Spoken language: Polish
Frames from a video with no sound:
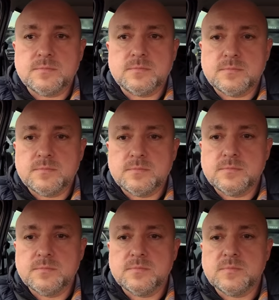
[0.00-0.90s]
ale
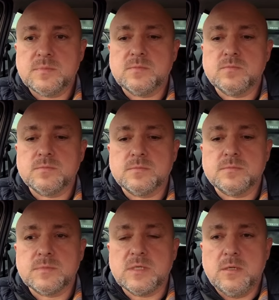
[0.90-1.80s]
na kogo Ty
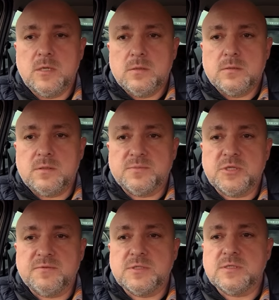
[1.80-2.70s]
oddałbyś głos? No
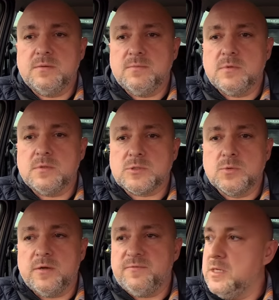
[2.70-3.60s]
przede wszystkim,
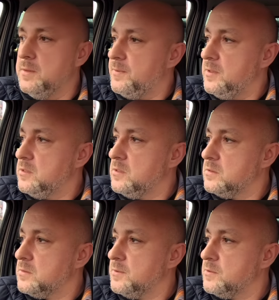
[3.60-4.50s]
słuchaj Filip, i
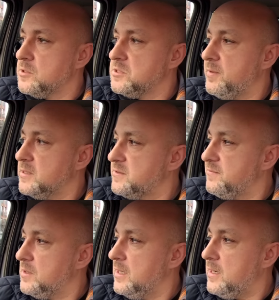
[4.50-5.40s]
drodzy
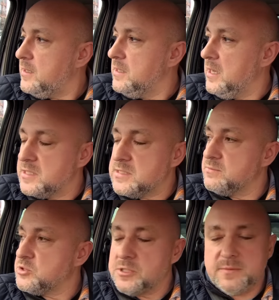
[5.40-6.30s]
Państwo, ja nie
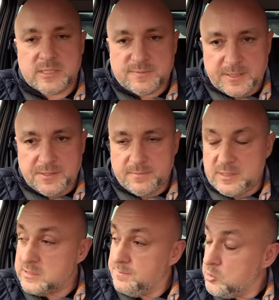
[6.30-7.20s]
jestem żadnym ekspertem,
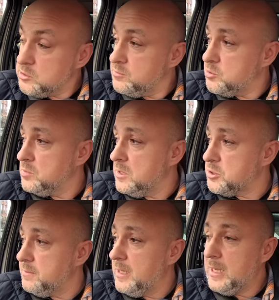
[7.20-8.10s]
jestem prostym
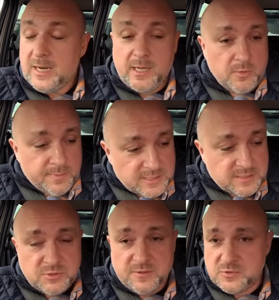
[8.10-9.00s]
żołnierzem, ale
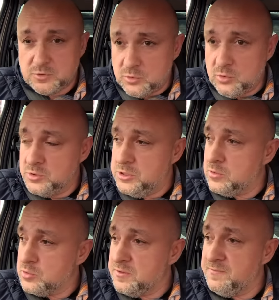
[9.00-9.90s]
obracam się wśród ludzi,
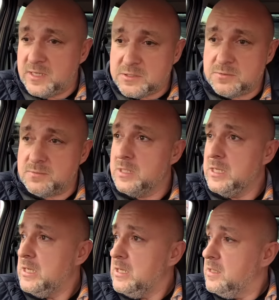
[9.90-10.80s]
którzy wiedzą,
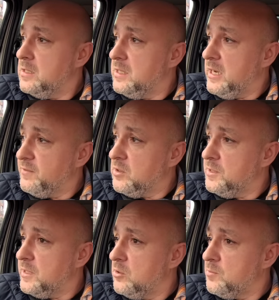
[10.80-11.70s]
e, jak
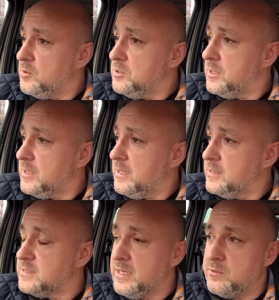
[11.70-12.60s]
wygląda geopolityka
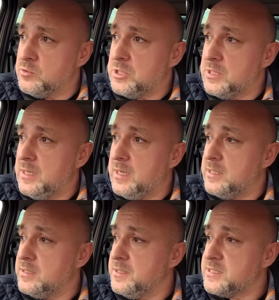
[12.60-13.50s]
i znają się
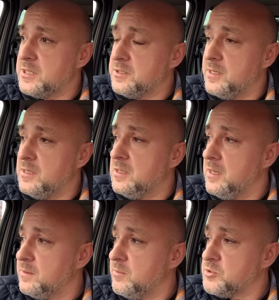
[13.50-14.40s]
na, na strategii,
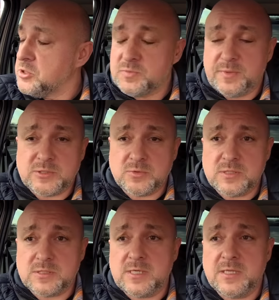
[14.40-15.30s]
tak? bo przecież
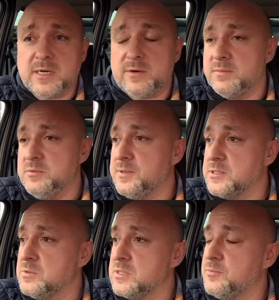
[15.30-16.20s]
pracuję z generałami,
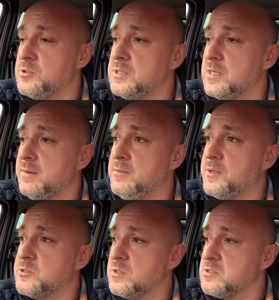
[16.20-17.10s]
pracuję z politykami,
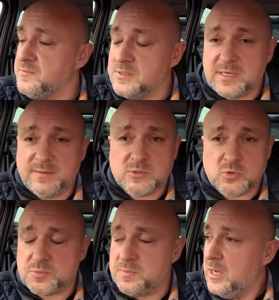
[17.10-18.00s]
pracuję z oficerami
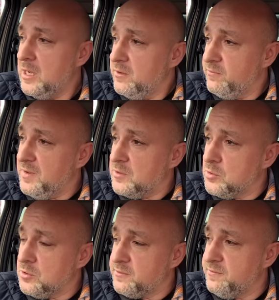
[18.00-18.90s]
służb wywiadu,
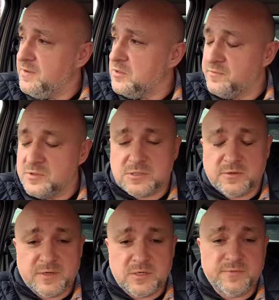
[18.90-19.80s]
kontrwywiadu
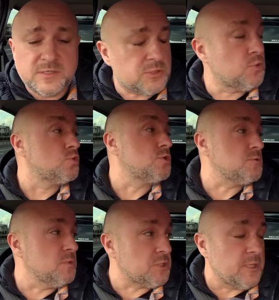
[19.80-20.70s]
wojskowego, więc dużo
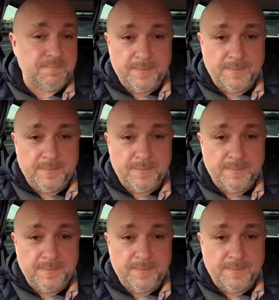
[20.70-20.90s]
słyszę.